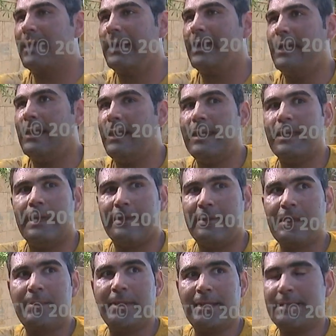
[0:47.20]
آه ليكي
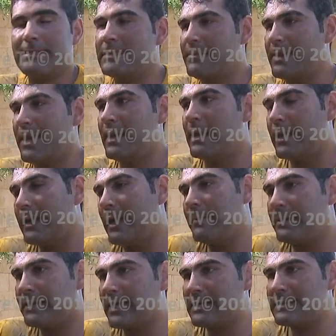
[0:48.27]
كثير بتحسي بهي لاني عم
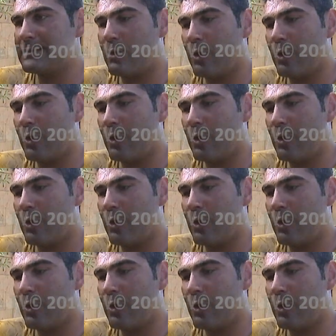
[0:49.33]
بتخزق